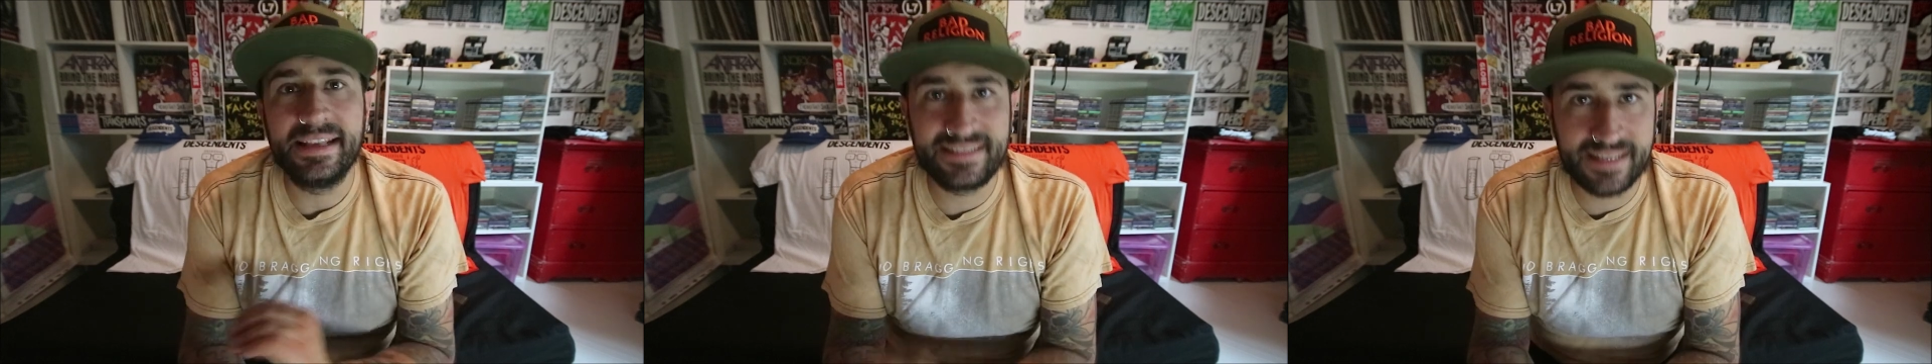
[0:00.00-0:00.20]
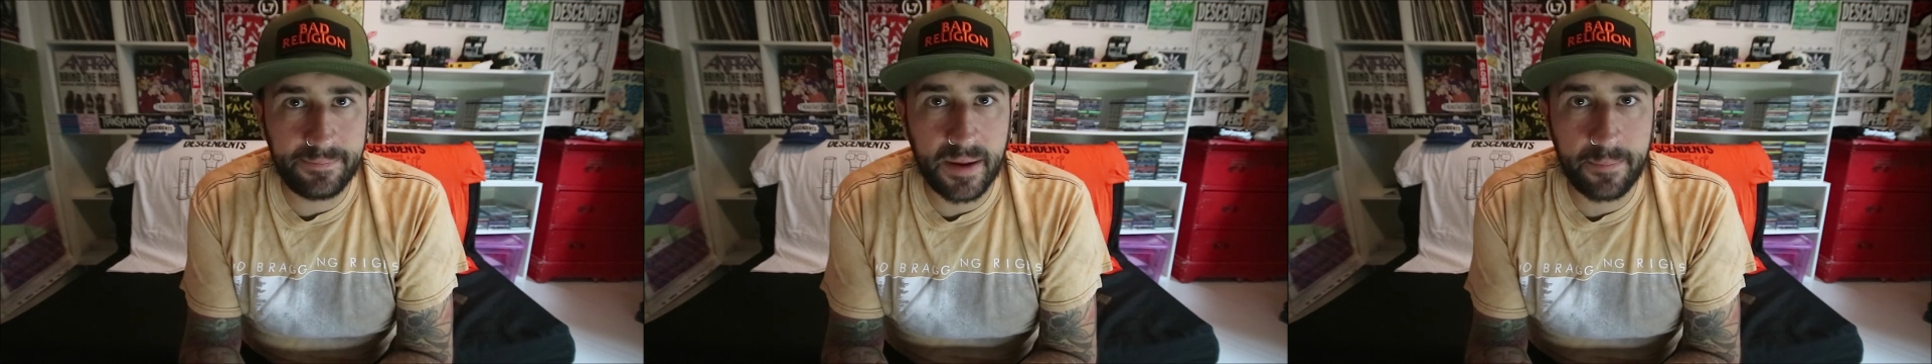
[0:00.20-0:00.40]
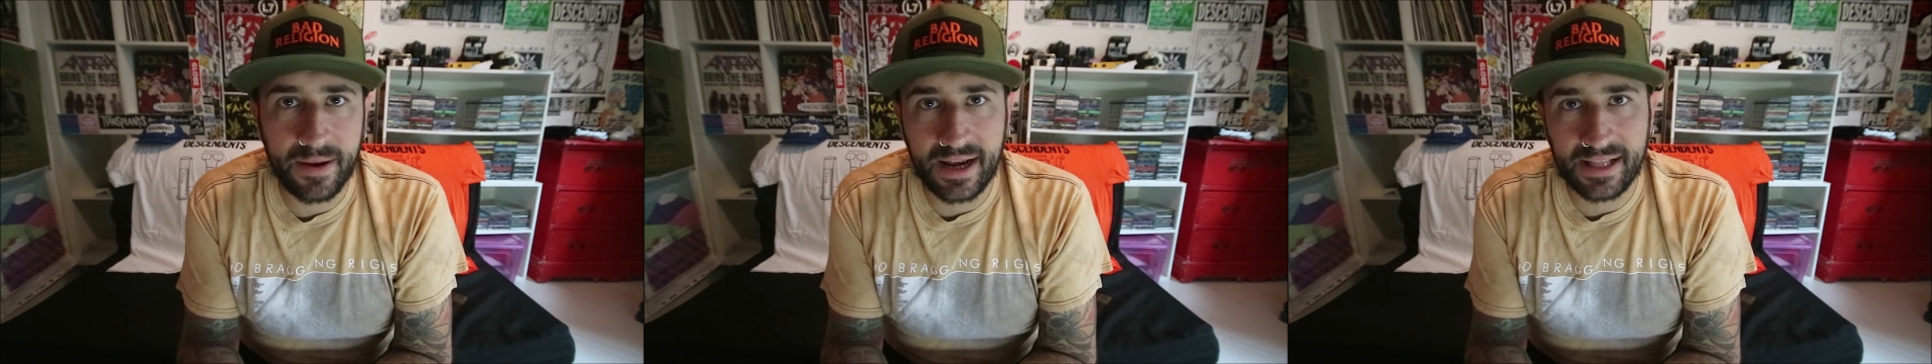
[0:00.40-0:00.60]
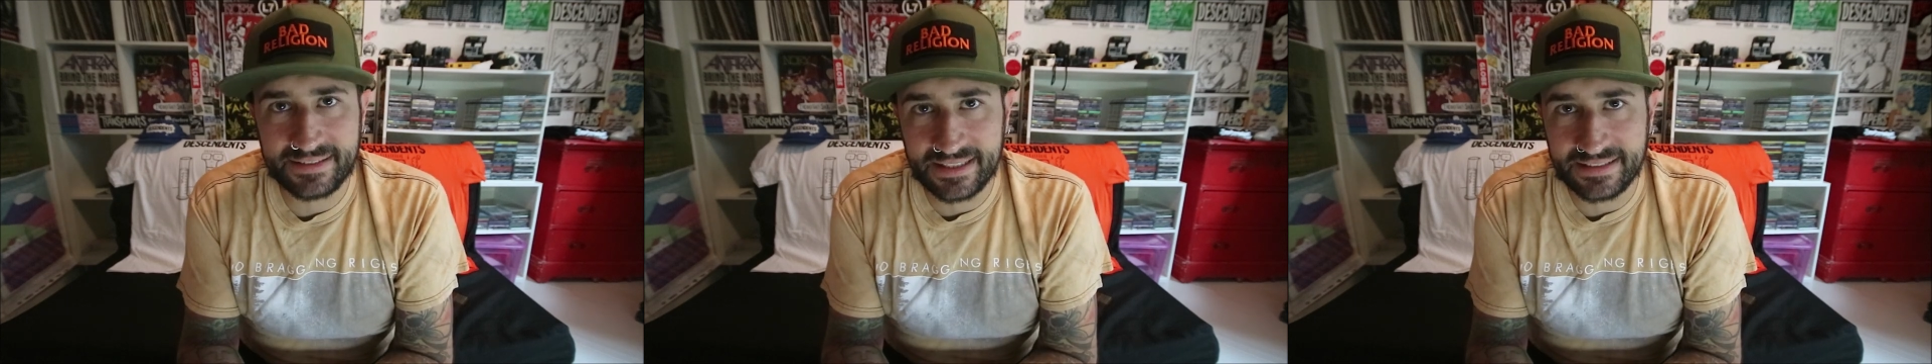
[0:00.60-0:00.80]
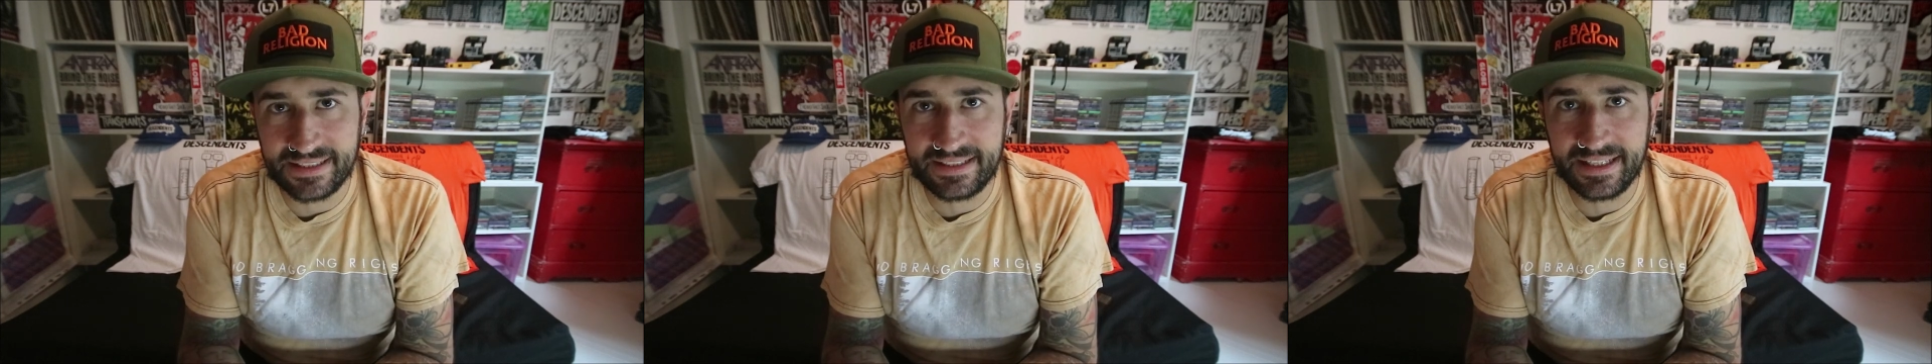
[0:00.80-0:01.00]
sempre per la
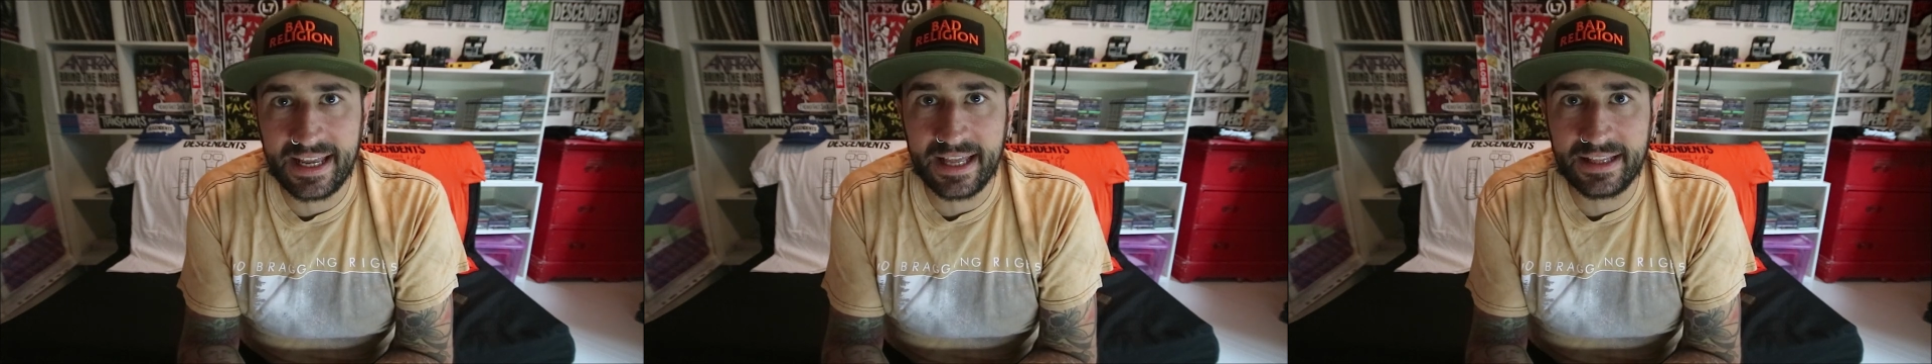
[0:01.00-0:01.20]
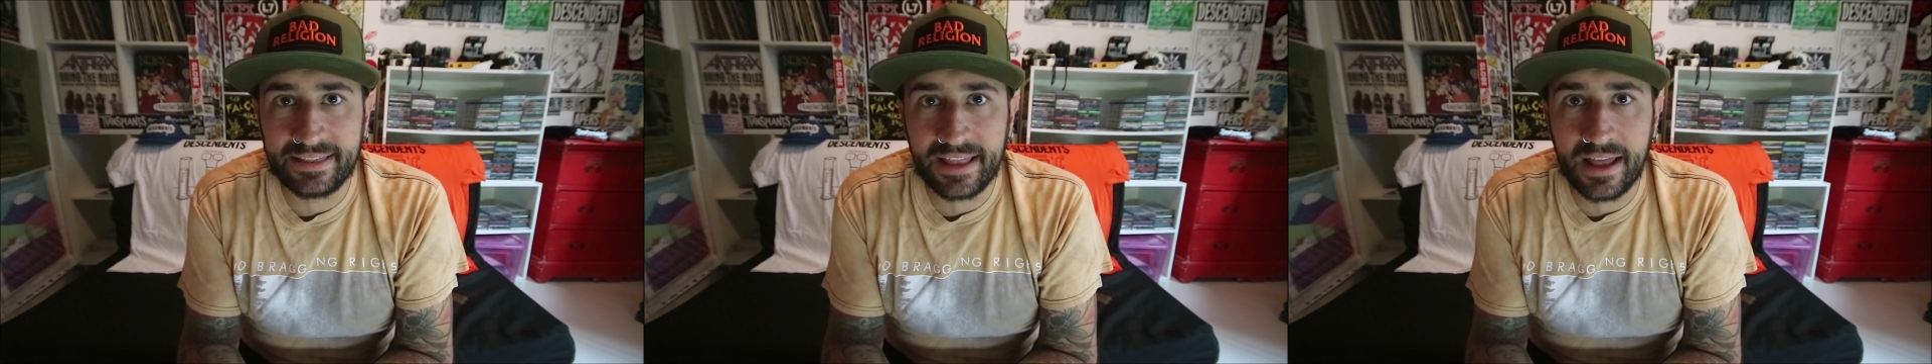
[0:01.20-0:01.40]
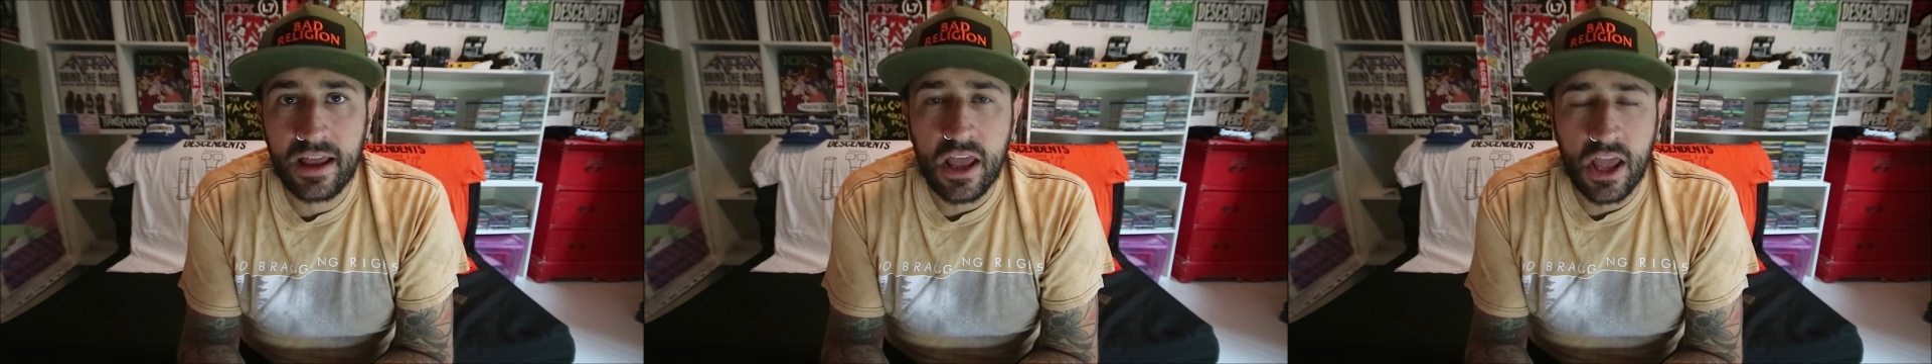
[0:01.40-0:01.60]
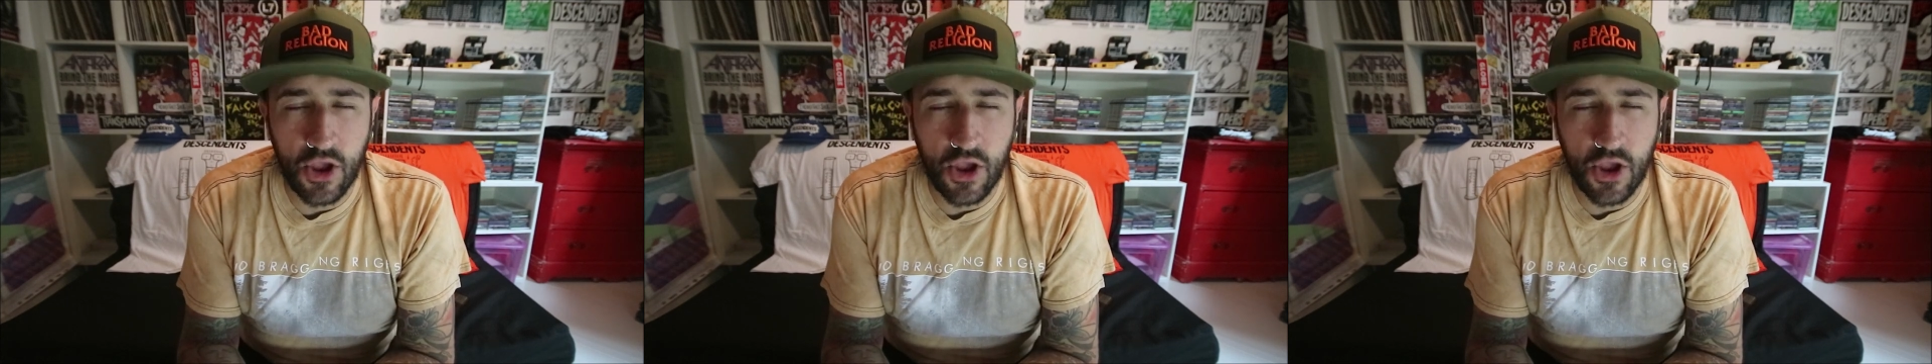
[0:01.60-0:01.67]
stessa etichetta